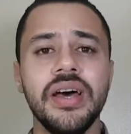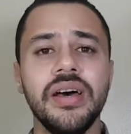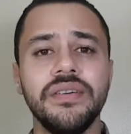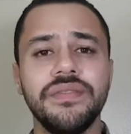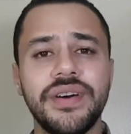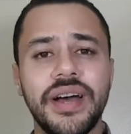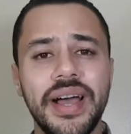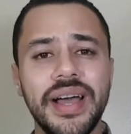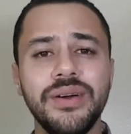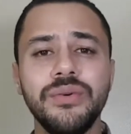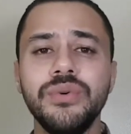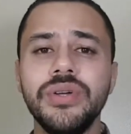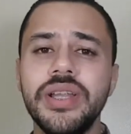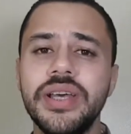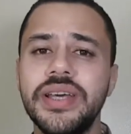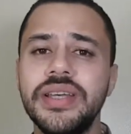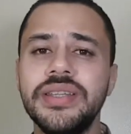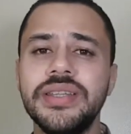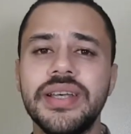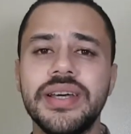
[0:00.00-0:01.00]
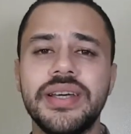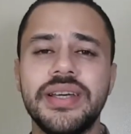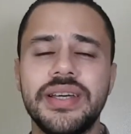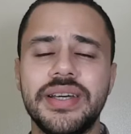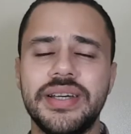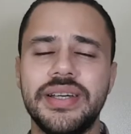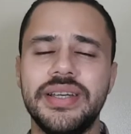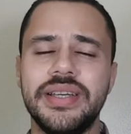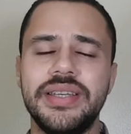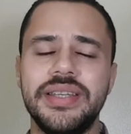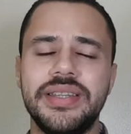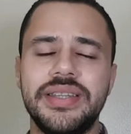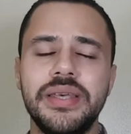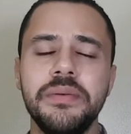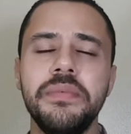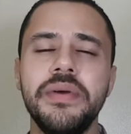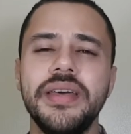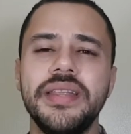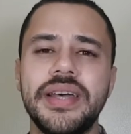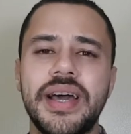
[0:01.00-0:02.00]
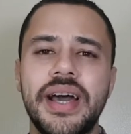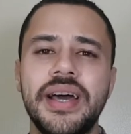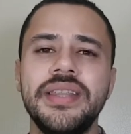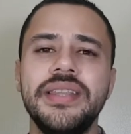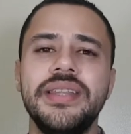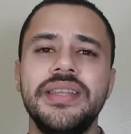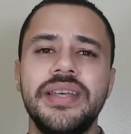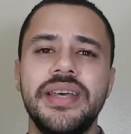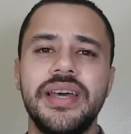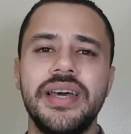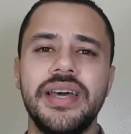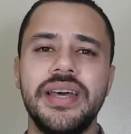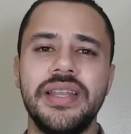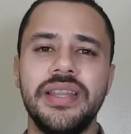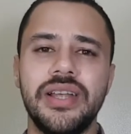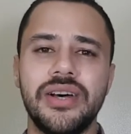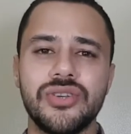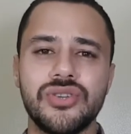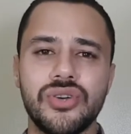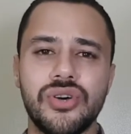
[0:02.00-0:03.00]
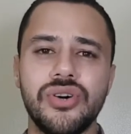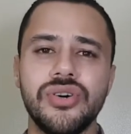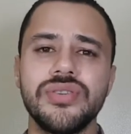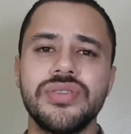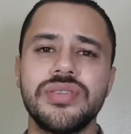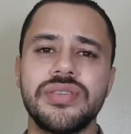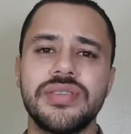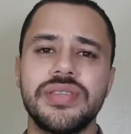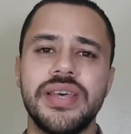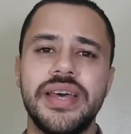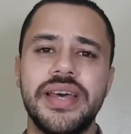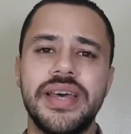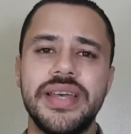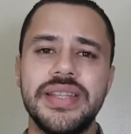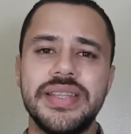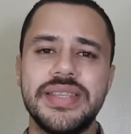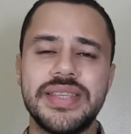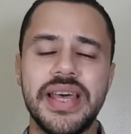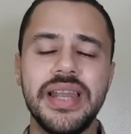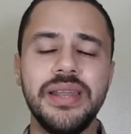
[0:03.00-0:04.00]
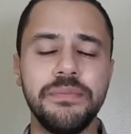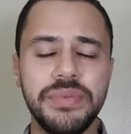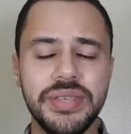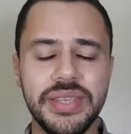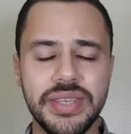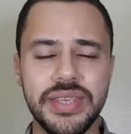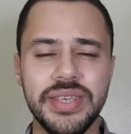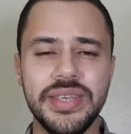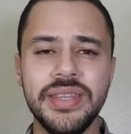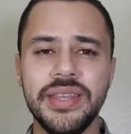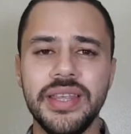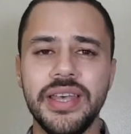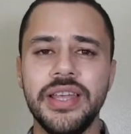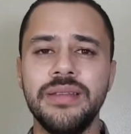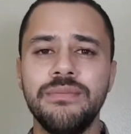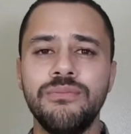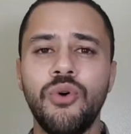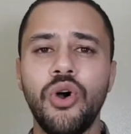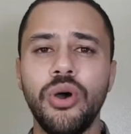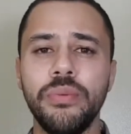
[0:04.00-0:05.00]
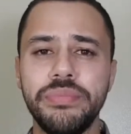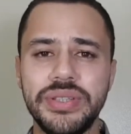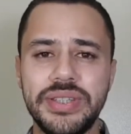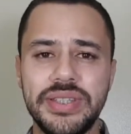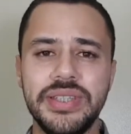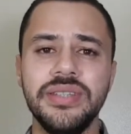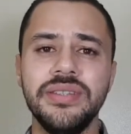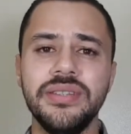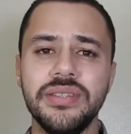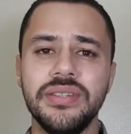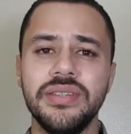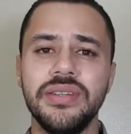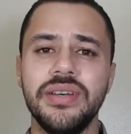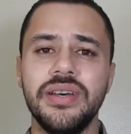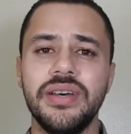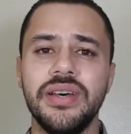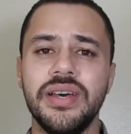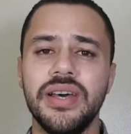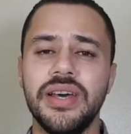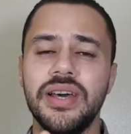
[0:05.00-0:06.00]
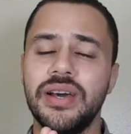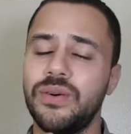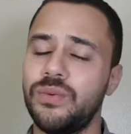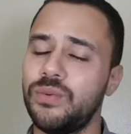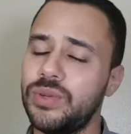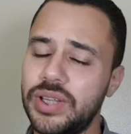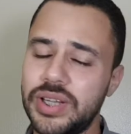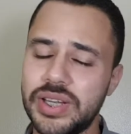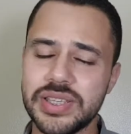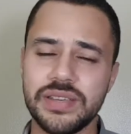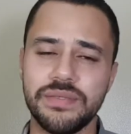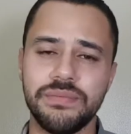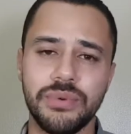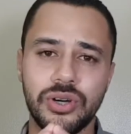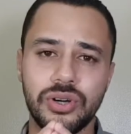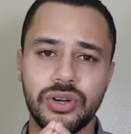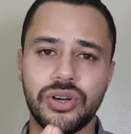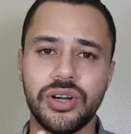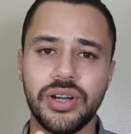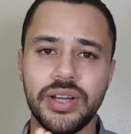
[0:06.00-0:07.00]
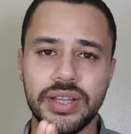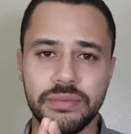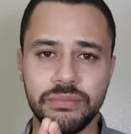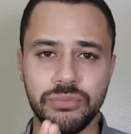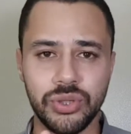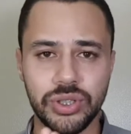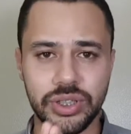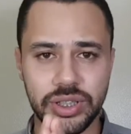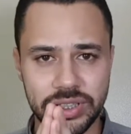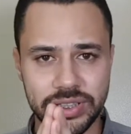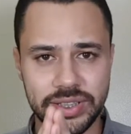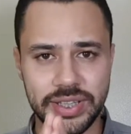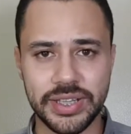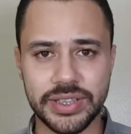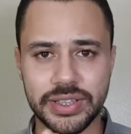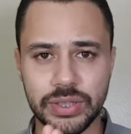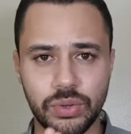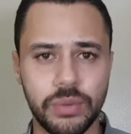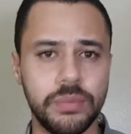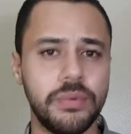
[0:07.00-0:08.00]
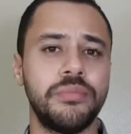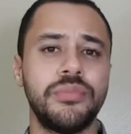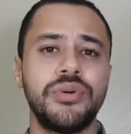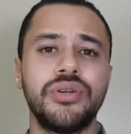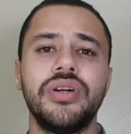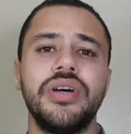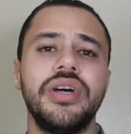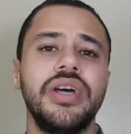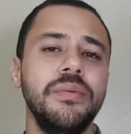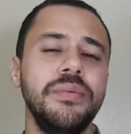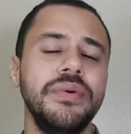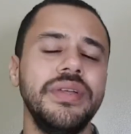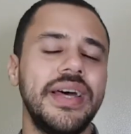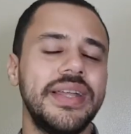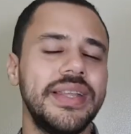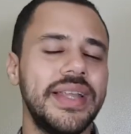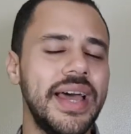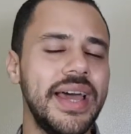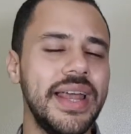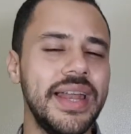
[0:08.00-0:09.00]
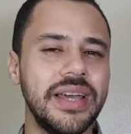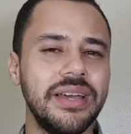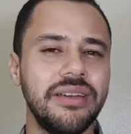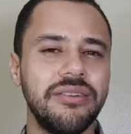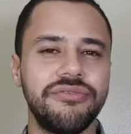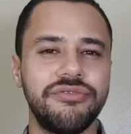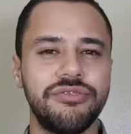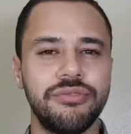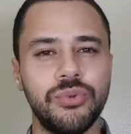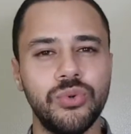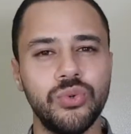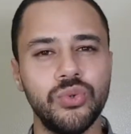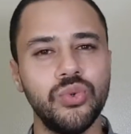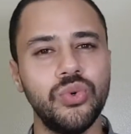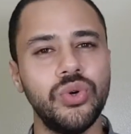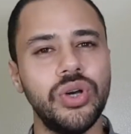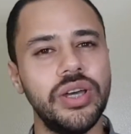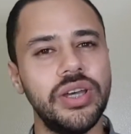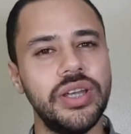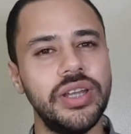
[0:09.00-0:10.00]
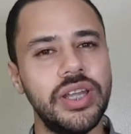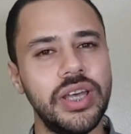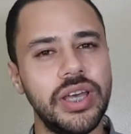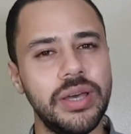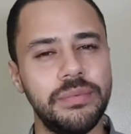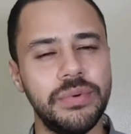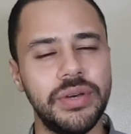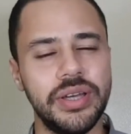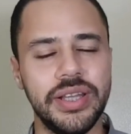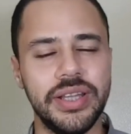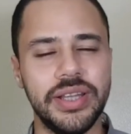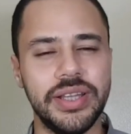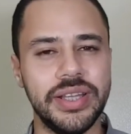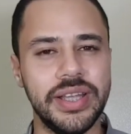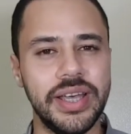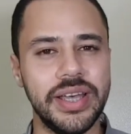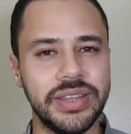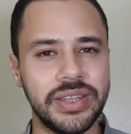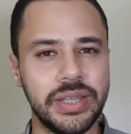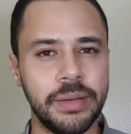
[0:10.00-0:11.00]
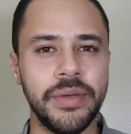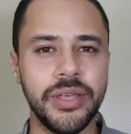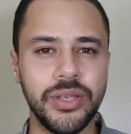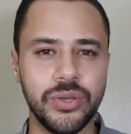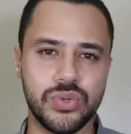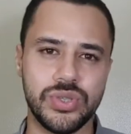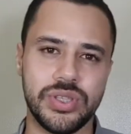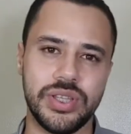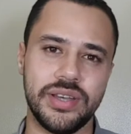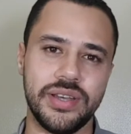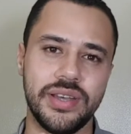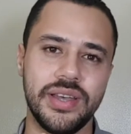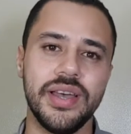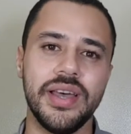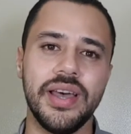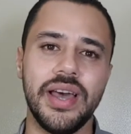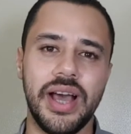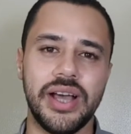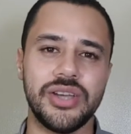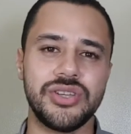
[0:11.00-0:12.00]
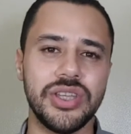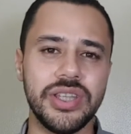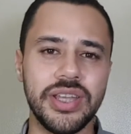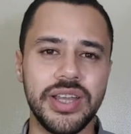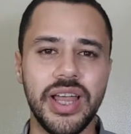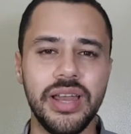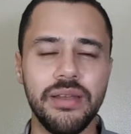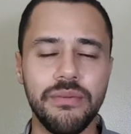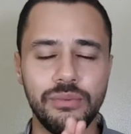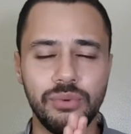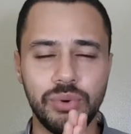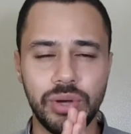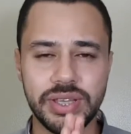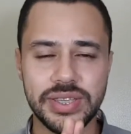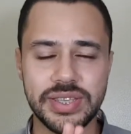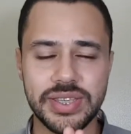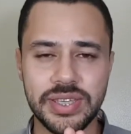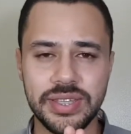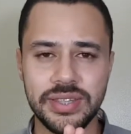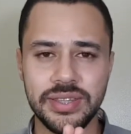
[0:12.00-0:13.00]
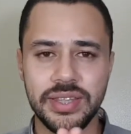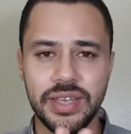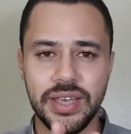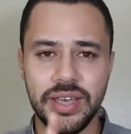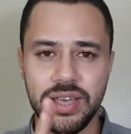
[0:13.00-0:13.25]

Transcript: فحاول انك تبعد عن الاشخاص السلبيين المحبطين وللاسف بكررها لثالث او رابع مره ابعد عن اهلك في موضوع التميز ده عشان الاهل بيبقوا عايزين